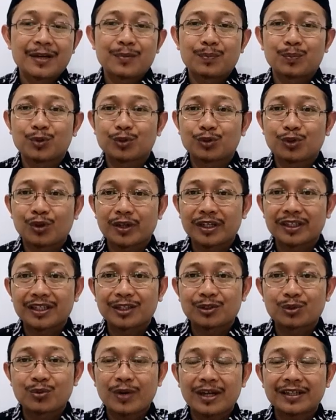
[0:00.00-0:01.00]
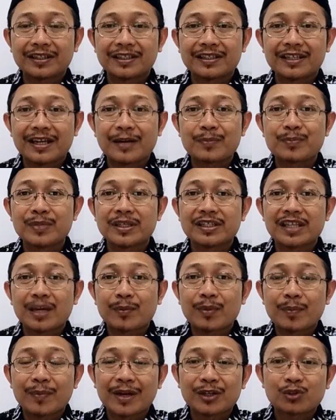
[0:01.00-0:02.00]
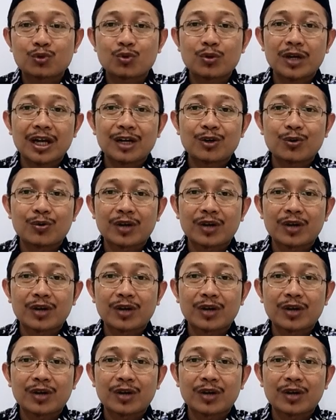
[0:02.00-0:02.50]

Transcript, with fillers: Mutorid itu artinya bisa memasukkan